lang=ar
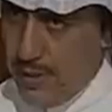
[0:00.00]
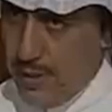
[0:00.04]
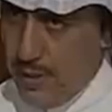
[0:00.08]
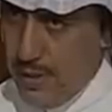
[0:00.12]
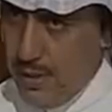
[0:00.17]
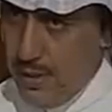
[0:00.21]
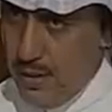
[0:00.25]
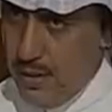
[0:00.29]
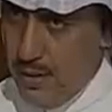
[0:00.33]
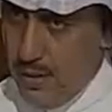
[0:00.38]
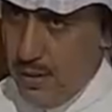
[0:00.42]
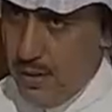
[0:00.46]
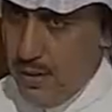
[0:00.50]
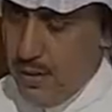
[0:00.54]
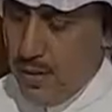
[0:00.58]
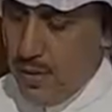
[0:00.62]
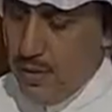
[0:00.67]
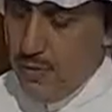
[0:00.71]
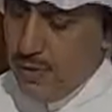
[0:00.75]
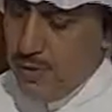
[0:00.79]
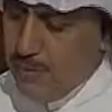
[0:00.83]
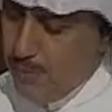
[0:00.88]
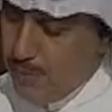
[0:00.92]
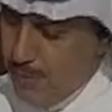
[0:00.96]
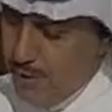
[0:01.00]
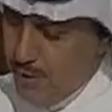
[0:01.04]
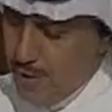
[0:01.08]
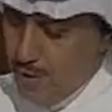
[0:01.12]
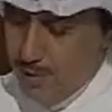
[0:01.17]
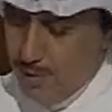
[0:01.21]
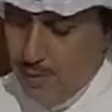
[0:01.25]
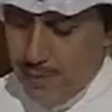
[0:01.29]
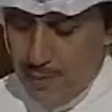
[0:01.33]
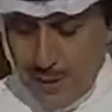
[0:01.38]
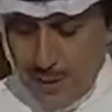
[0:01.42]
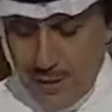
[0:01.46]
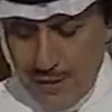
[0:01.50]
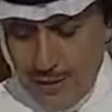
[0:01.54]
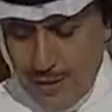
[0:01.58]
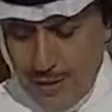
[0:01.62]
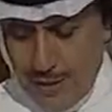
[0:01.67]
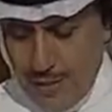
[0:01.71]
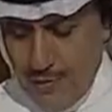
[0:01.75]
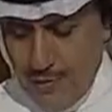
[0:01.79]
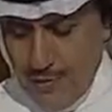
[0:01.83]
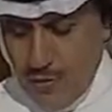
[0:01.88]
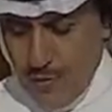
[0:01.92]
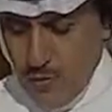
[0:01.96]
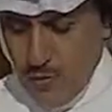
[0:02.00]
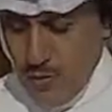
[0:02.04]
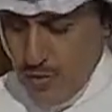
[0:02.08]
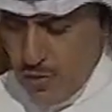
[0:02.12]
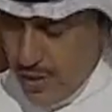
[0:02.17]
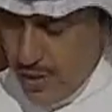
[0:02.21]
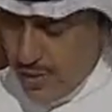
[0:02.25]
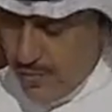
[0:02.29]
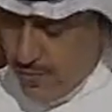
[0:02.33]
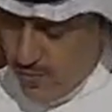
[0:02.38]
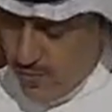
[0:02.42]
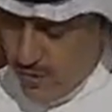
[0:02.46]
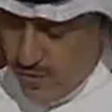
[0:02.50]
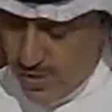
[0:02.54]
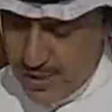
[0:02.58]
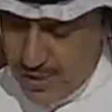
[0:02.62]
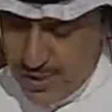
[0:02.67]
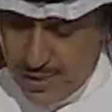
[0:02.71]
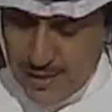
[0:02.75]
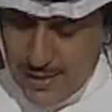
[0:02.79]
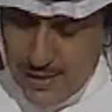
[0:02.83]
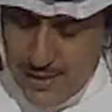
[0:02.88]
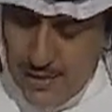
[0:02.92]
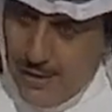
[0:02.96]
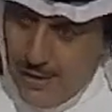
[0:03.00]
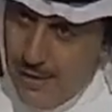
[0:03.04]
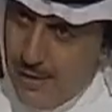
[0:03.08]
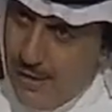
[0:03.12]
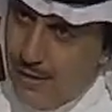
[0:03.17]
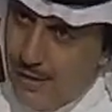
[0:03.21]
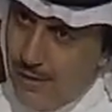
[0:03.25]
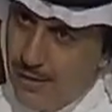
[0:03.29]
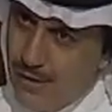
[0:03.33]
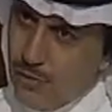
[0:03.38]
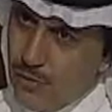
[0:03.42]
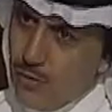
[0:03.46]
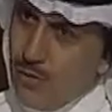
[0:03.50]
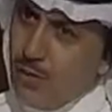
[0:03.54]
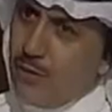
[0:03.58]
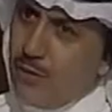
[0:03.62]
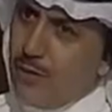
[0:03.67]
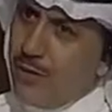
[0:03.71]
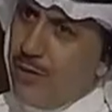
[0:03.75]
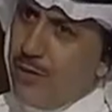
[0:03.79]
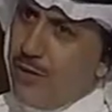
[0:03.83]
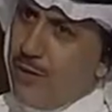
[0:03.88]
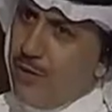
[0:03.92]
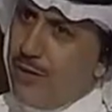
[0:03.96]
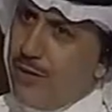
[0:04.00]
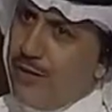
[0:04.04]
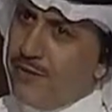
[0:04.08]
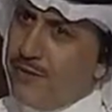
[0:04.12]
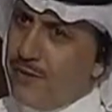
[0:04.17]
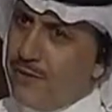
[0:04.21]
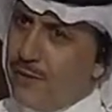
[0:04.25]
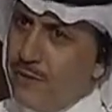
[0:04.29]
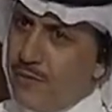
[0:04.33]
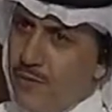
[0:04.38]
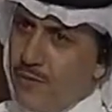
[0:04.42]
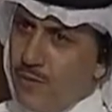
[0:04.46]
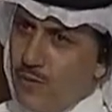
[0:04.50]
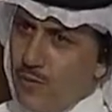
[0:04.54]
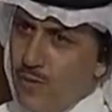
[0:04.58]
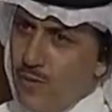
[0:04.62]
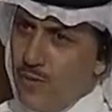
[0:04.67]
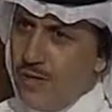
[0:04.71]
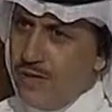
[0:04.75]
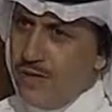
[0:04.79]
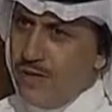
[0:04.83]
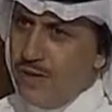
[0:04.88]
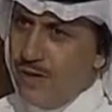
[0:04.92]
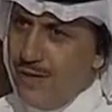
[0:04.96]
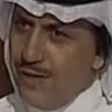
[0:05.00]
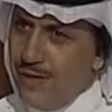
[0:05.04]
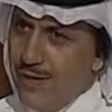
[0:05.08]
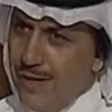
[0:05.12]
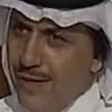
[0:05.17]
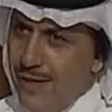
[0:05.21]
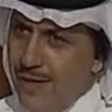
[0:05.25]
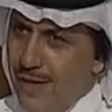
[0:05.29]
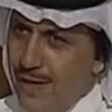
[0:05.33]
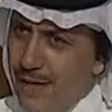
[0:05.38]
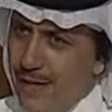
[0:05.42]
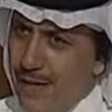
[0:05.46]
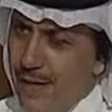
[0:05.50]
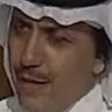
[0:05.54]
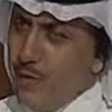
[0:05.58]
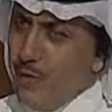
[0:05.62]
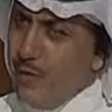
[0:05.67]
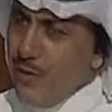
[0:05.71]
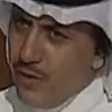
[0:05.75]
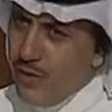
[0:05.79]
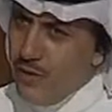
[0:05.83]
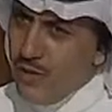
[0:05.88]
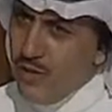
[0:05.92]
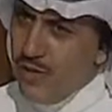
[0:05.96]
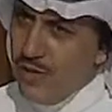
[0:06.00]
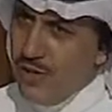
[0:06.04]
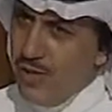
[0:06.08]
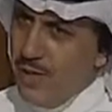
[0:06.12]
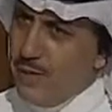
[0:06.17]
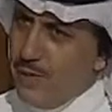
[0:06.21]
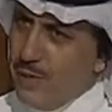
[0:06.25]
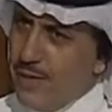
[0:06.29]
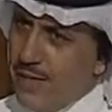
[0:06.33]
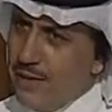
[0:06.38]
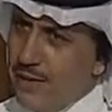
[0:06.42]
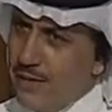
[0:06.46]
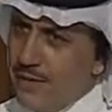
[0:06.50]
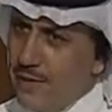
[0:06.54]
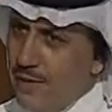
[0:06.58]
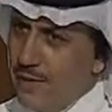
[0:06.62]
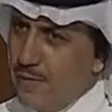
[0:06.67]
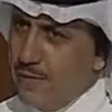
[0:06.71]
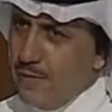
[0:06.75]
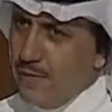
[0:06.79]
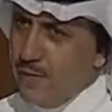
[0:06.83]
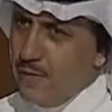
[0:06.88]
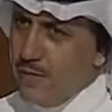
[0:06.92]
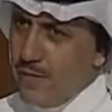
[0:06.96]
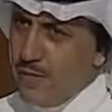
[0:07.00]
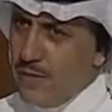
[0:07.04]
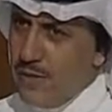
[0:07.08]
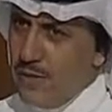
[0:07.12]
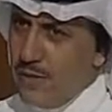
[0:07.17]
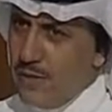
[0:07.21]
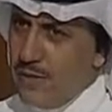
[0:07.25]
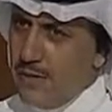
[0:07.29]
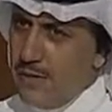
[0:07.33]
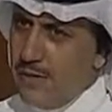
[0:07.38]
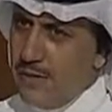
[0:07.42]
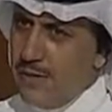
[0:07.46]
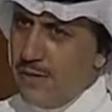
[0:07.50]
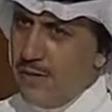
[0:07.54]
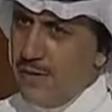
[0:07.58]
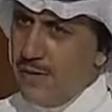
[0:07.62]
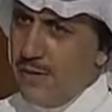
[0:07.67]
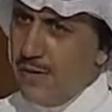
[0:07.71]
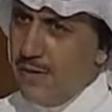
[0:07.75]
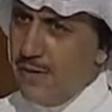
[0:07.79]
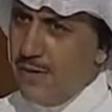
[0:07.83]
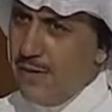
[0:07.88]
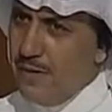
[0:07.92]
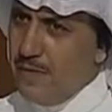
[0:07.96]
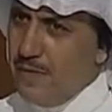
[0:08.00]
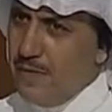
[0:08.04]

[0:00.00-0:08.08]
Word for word: يعني نعم طيب بالنسبة ما دام الحديث عن الفيروسات يعني أنت قلت من حيث عدد الفيروسات يعني نعم. هل هناك إحصائيات الوضعية بعدد الفيروسات؟ أه، تختلف من